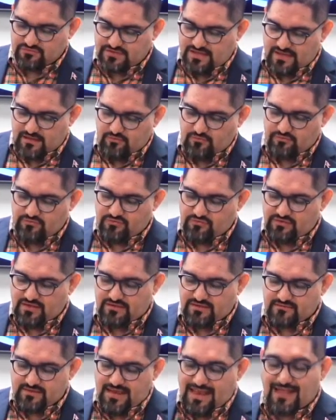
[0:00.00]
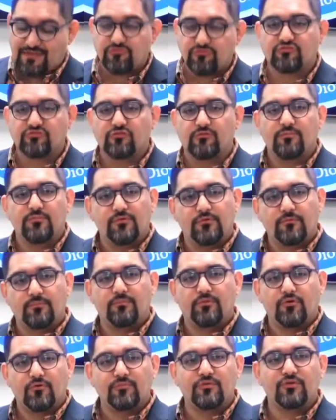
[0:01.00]
consistente a nuestro
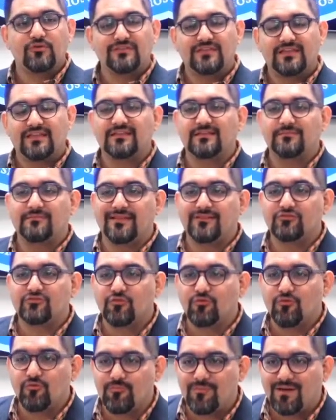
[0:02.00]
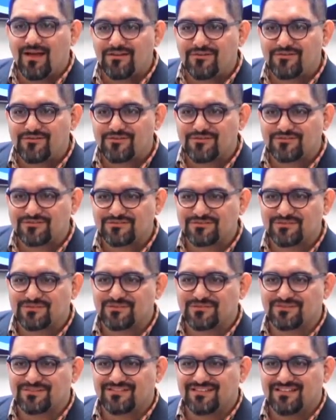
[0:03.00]
propio entendimiento humano de nosotros.
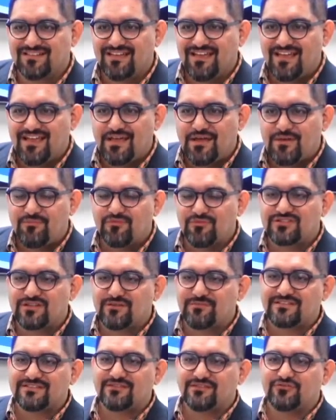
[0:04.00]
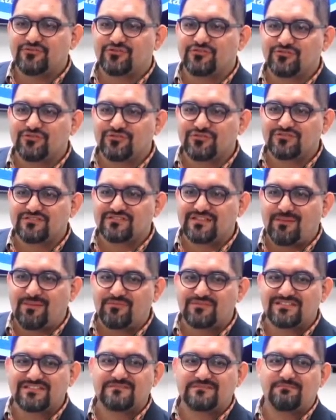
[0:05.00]
Muchas veces nosotros estamos
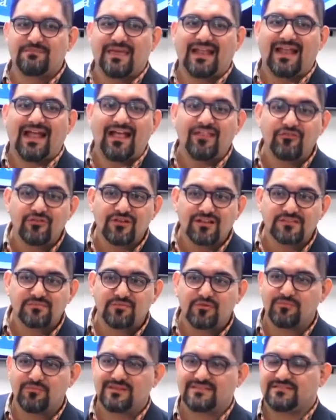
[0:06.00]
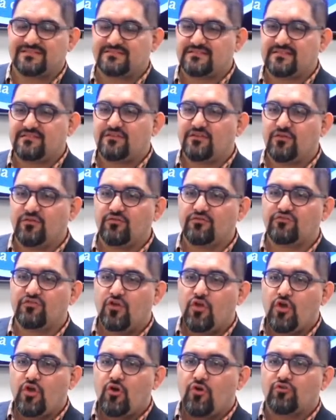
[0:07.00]
esperando las promesas de Dios
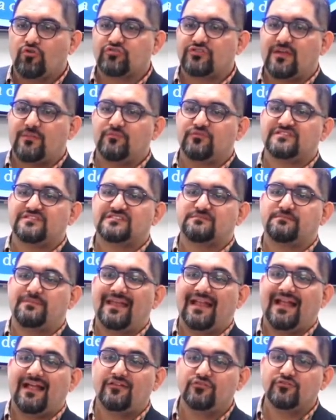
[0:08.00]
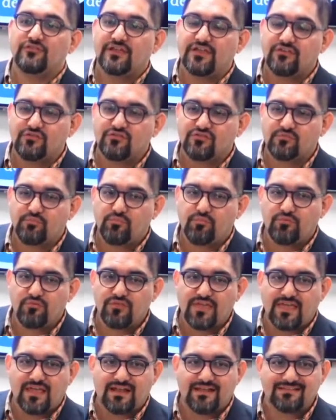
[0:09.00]
o estamos esperando que Dios
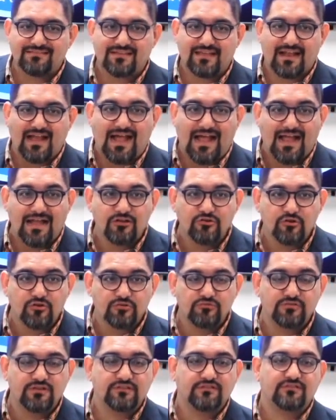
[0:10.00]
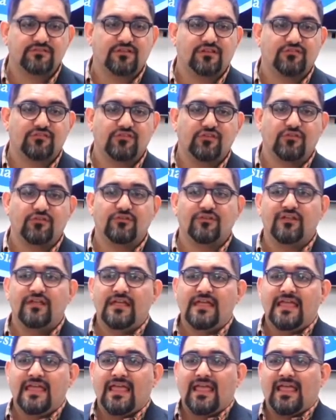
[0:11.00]
pudiera hacer algo en una situación
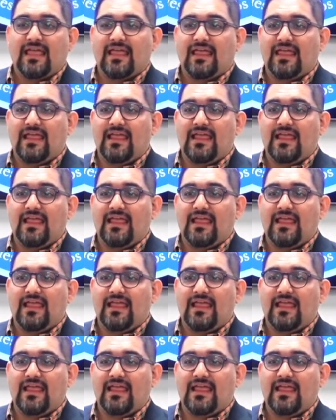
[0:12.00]
y